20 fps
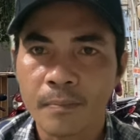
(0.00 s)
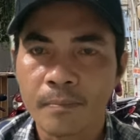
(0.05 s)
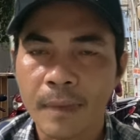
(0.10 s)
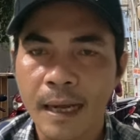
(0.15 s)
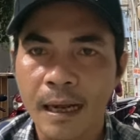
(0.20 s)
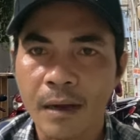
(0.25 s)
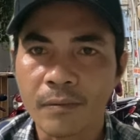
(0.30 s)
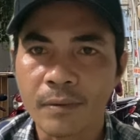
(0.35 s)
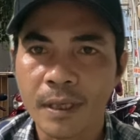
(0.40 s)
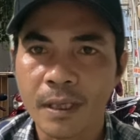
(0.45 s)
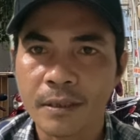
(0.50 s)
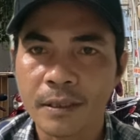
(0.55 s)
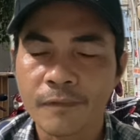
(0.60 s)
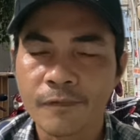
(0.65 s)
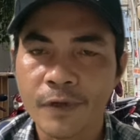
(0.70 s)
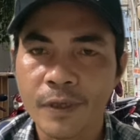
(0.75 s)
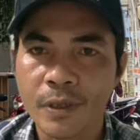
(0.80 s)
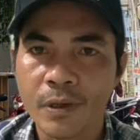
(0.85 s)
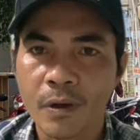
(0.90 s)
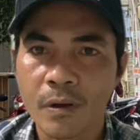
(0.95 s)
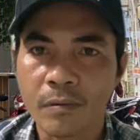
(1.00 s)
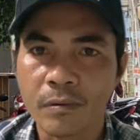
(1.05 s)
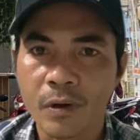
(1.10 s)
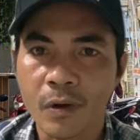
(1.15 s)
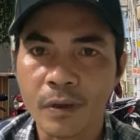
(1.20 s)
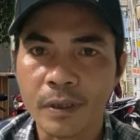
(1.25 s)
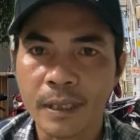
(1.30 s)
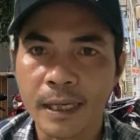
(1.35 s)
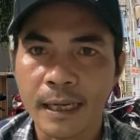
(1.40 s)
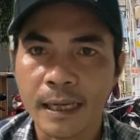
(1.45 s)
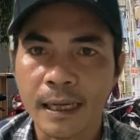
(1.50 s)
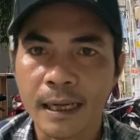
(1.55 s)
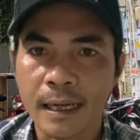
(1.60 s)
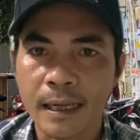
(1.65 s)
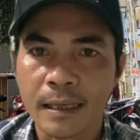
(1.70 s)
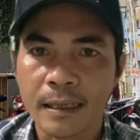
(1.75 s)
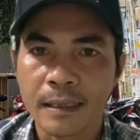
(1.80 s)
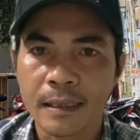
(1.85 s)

mà ông lên cái video ông nói rằng á,